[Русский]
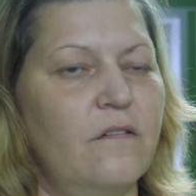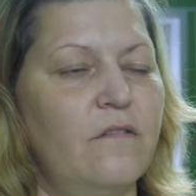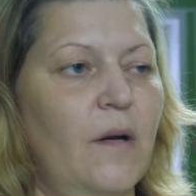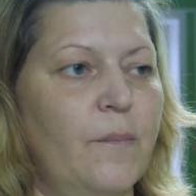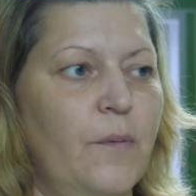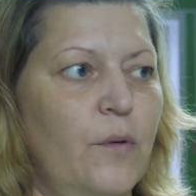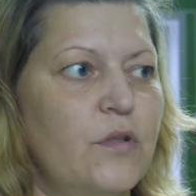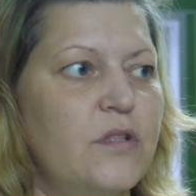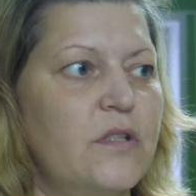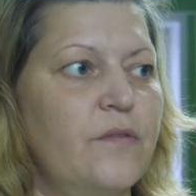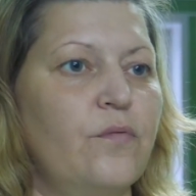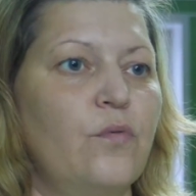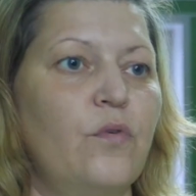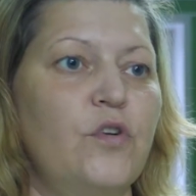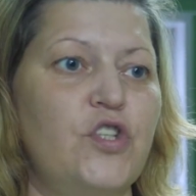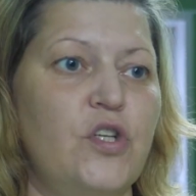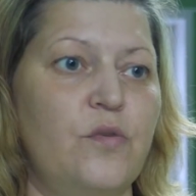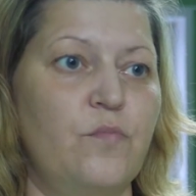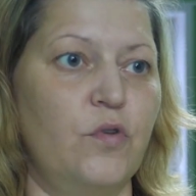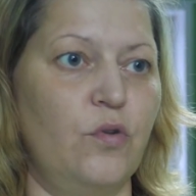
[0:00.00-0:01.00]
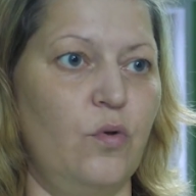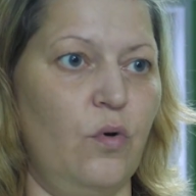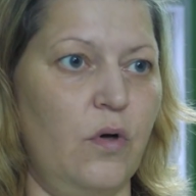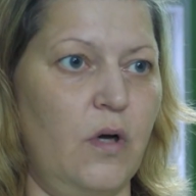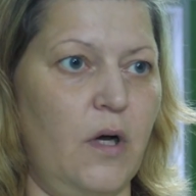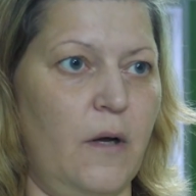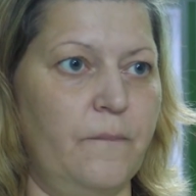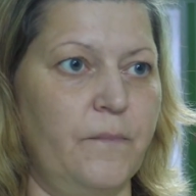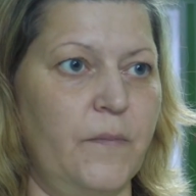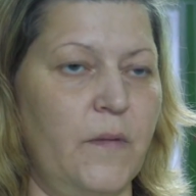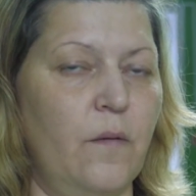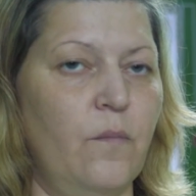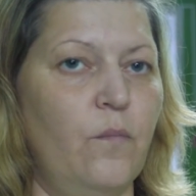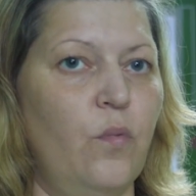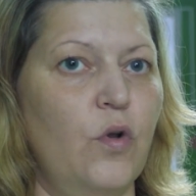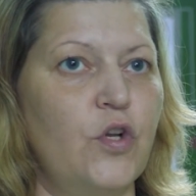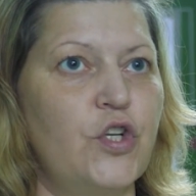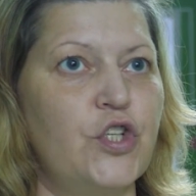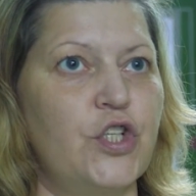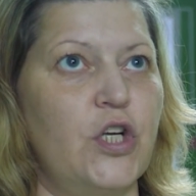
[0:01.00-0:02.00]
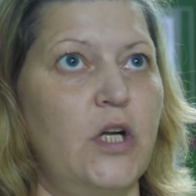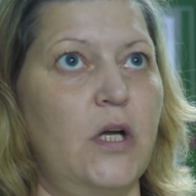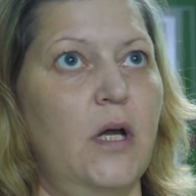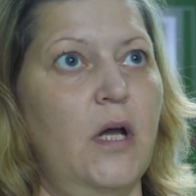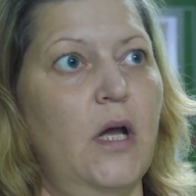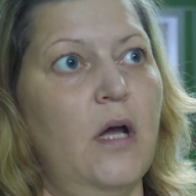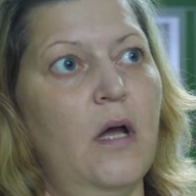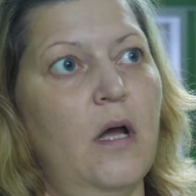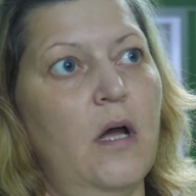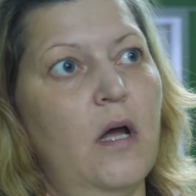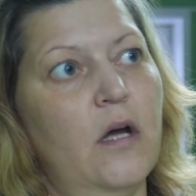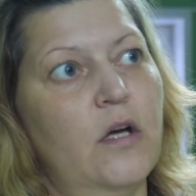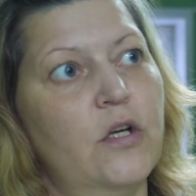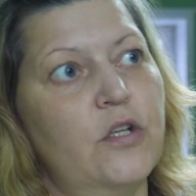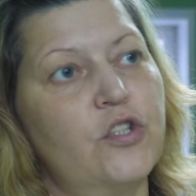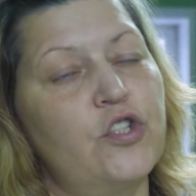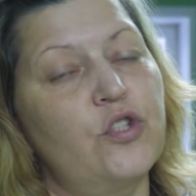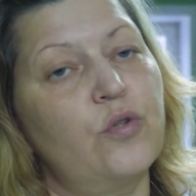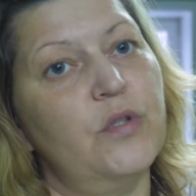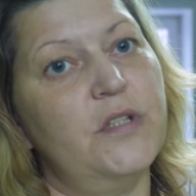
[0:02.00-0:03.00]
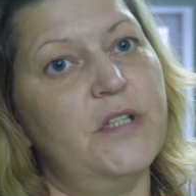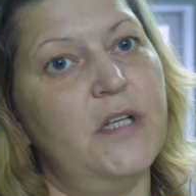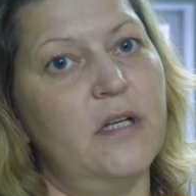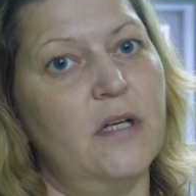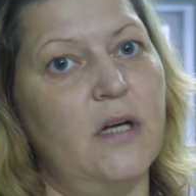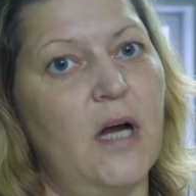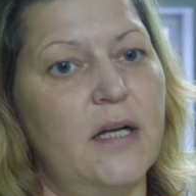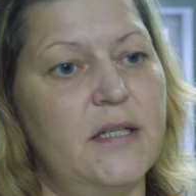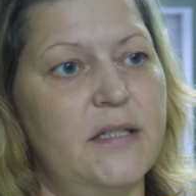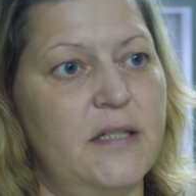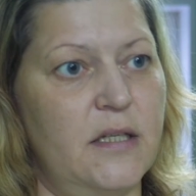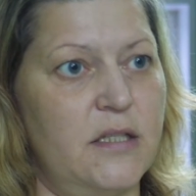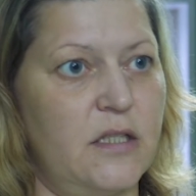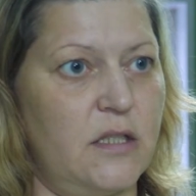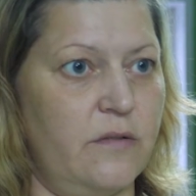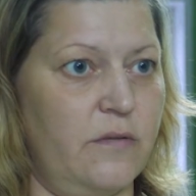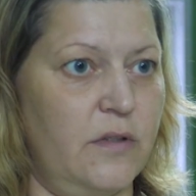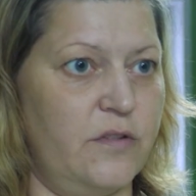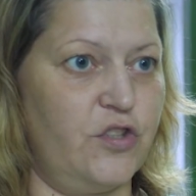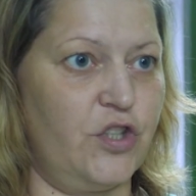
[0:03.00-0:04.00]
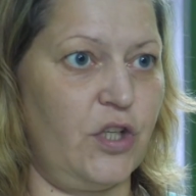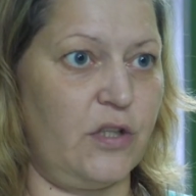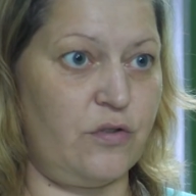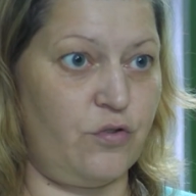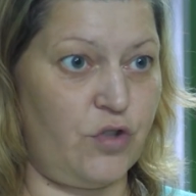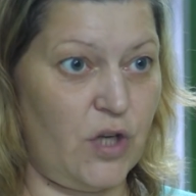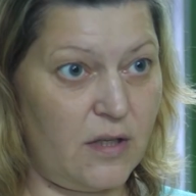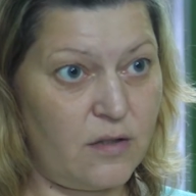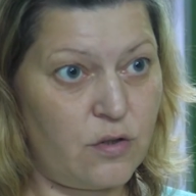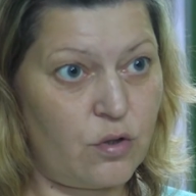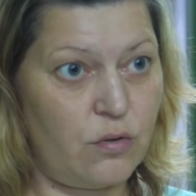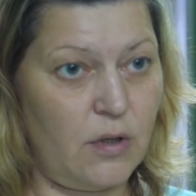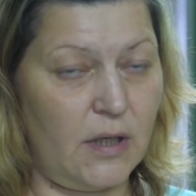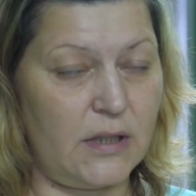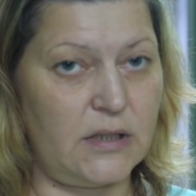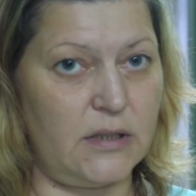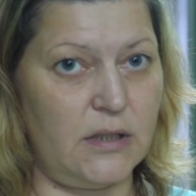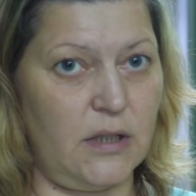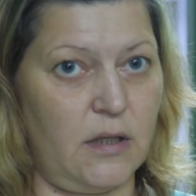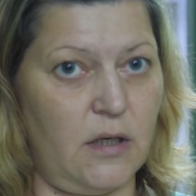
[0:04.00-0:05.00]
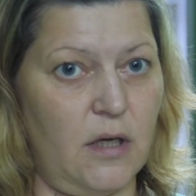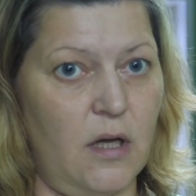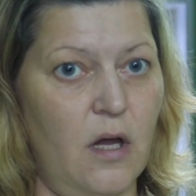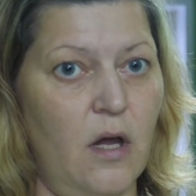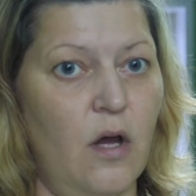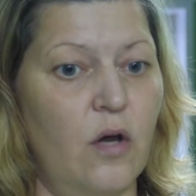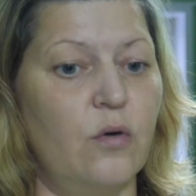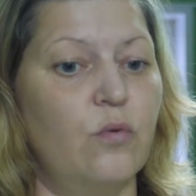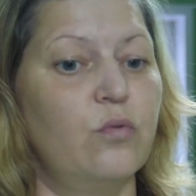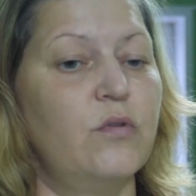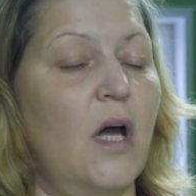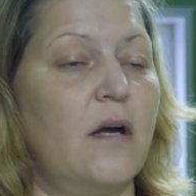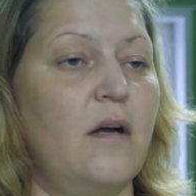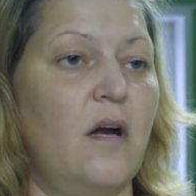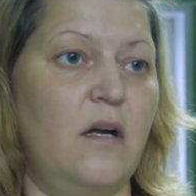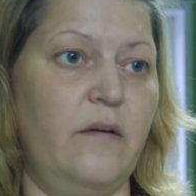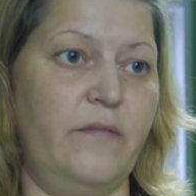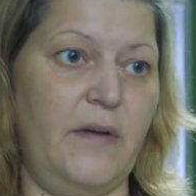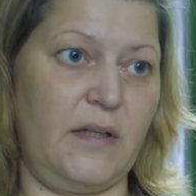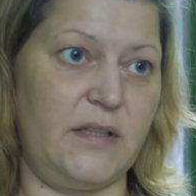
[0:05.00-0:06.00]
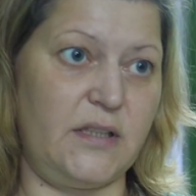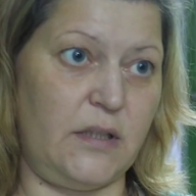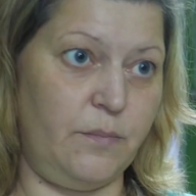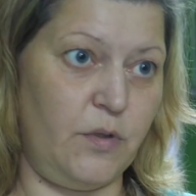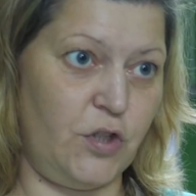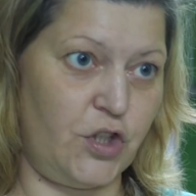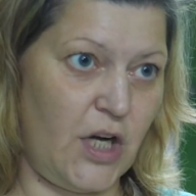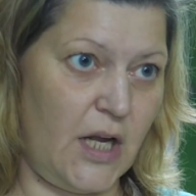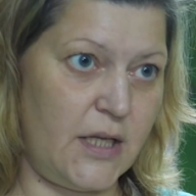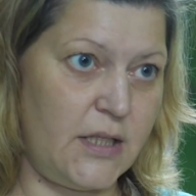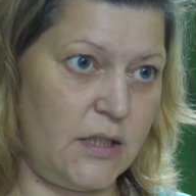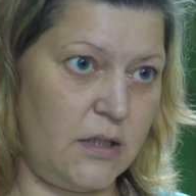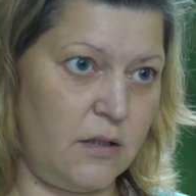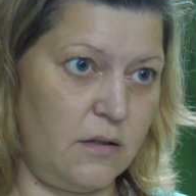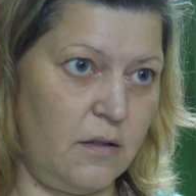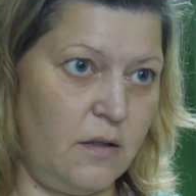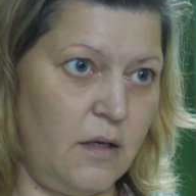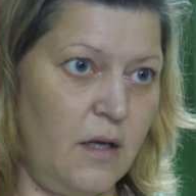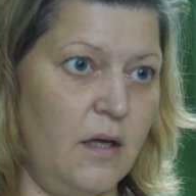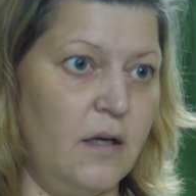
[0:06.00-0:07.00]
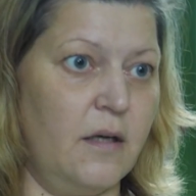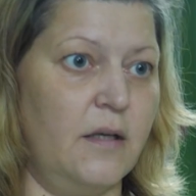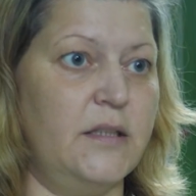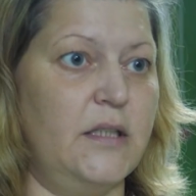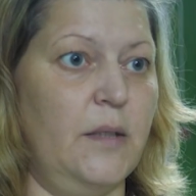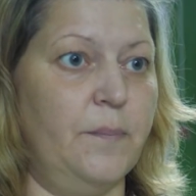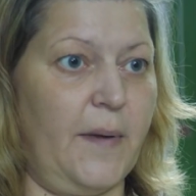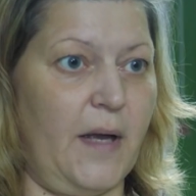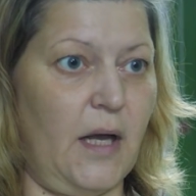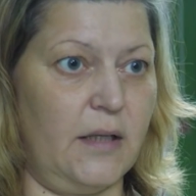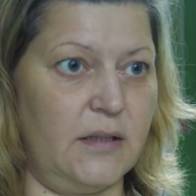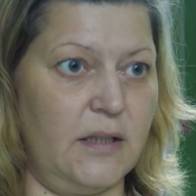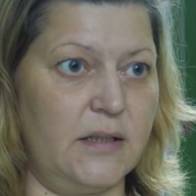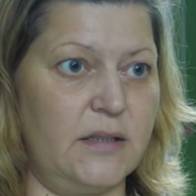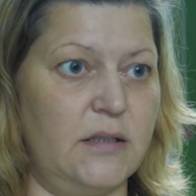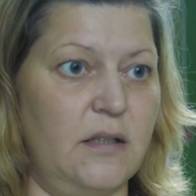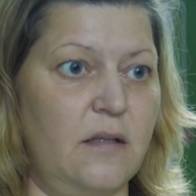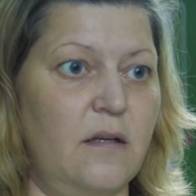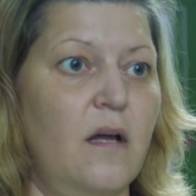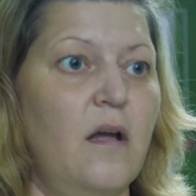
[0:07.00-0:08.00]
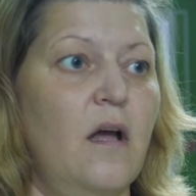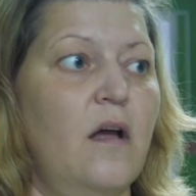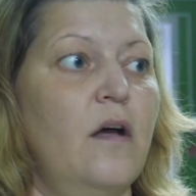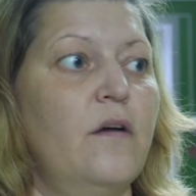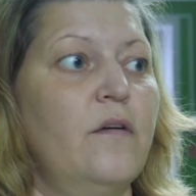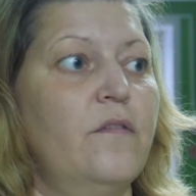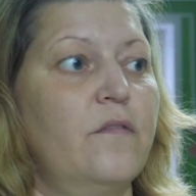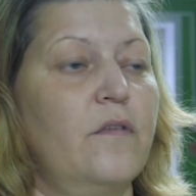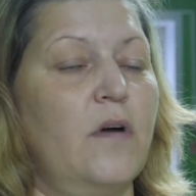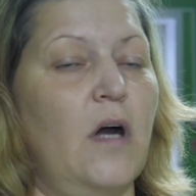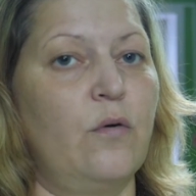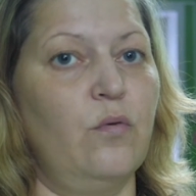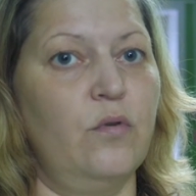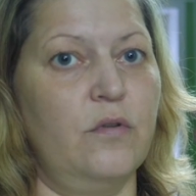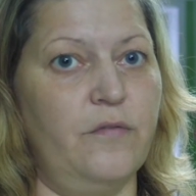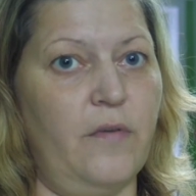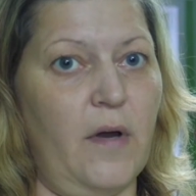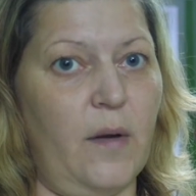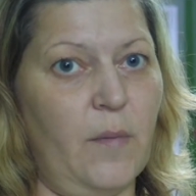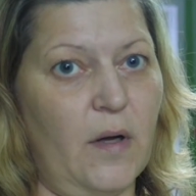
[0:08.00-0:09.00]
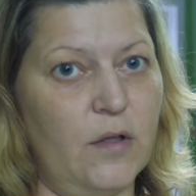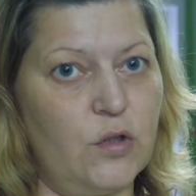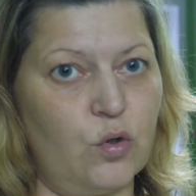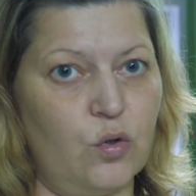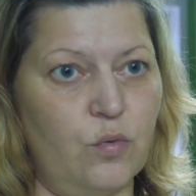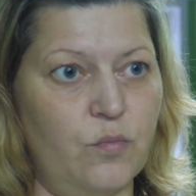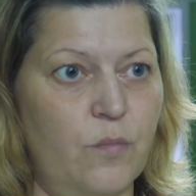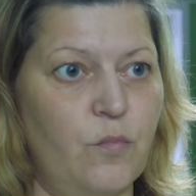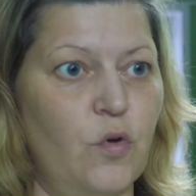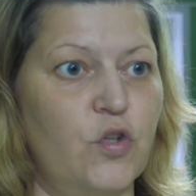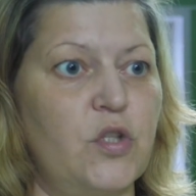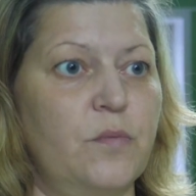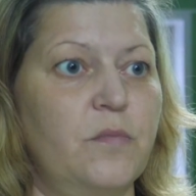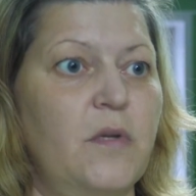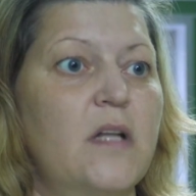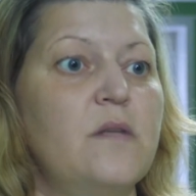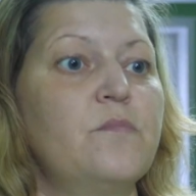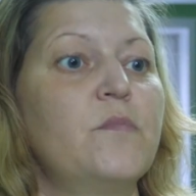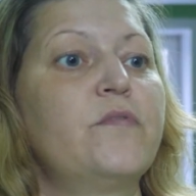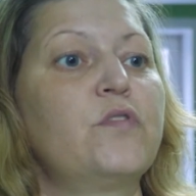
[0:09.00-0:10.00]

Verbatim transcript: Вопросов очень много. Больше, что и как действовать в чрезвычайных ситуациях, куда, как говорится, бежать, где прятаться, какую информацию мы можем дать.